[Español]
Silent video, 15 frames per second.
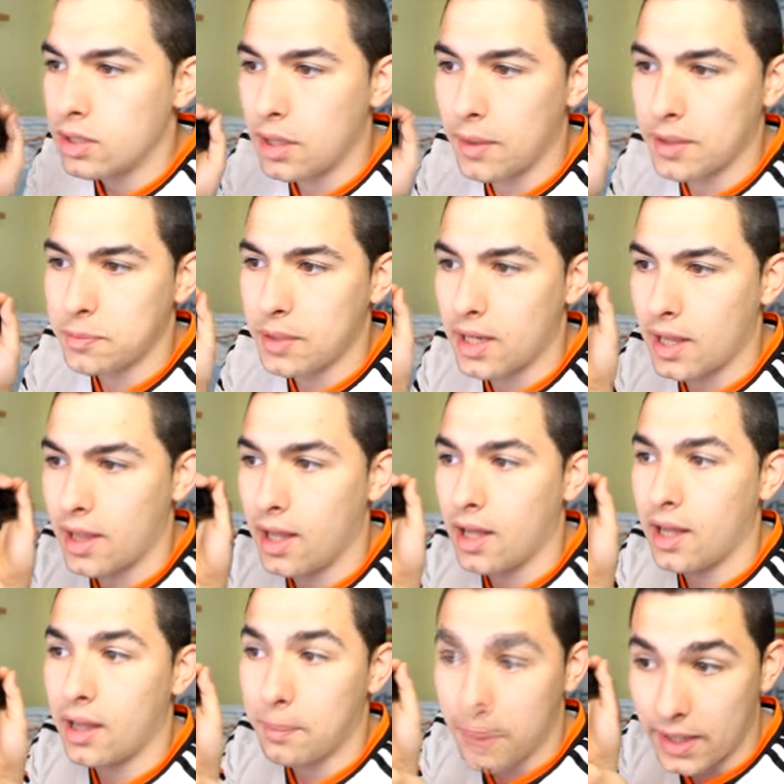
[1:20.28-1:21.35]
Te vas
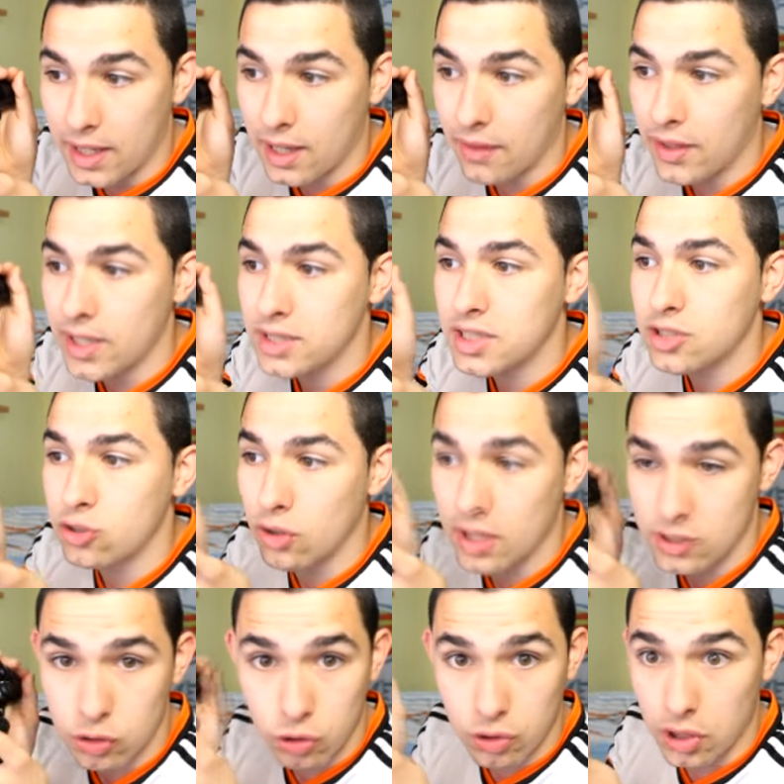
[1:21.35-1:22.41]
para, para la derecha y son
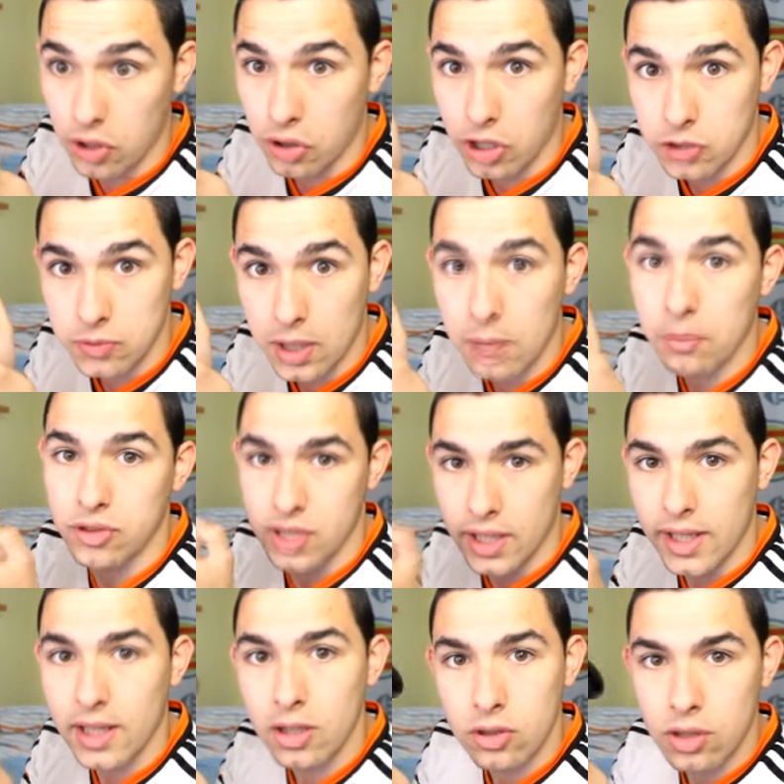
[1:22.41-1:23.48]
las noticias, ¿vale? Pues
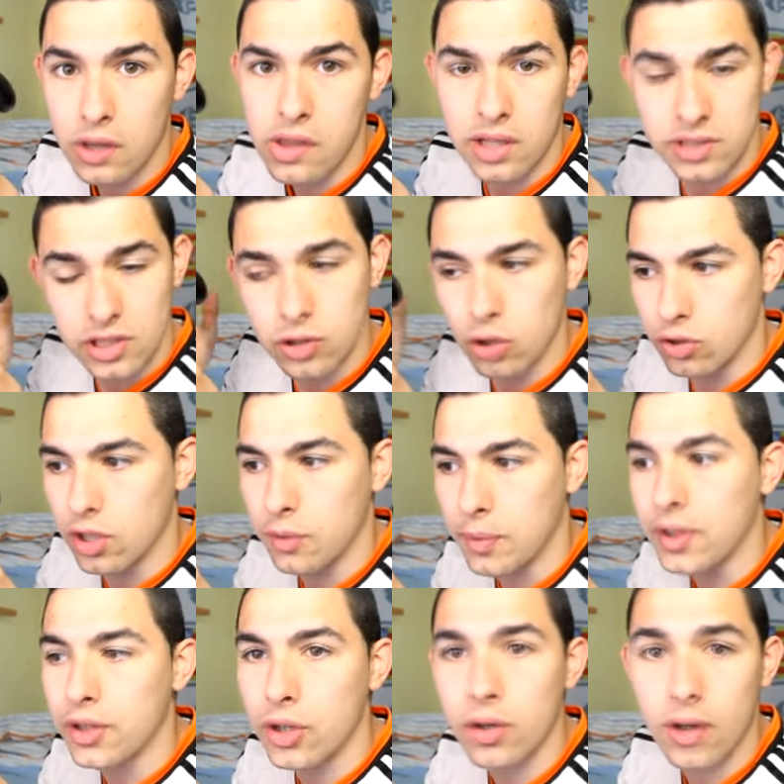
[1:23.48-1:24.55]
aquí en noticias es donde
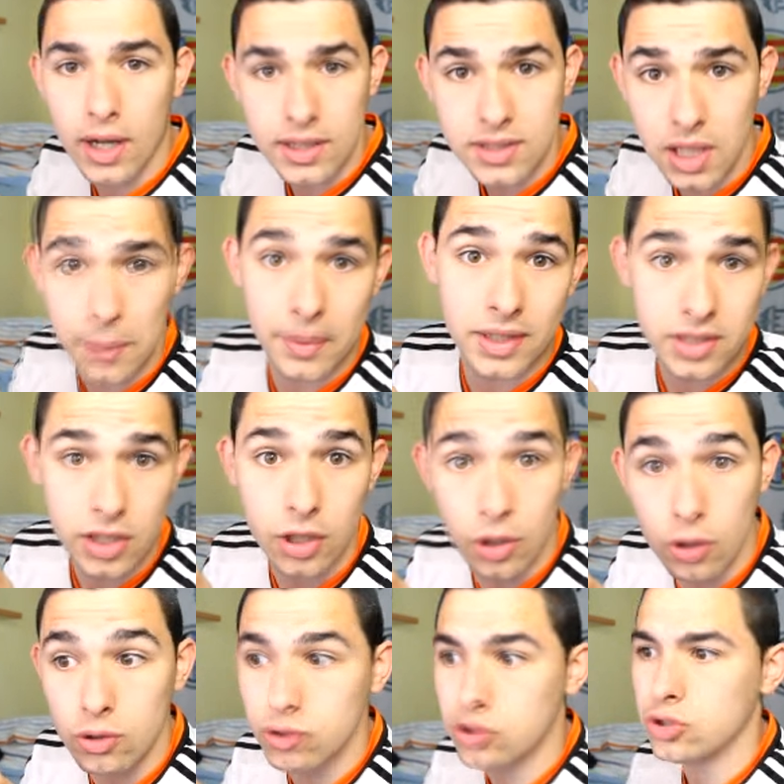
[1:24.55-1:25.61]
vi yo a este Messi Touch.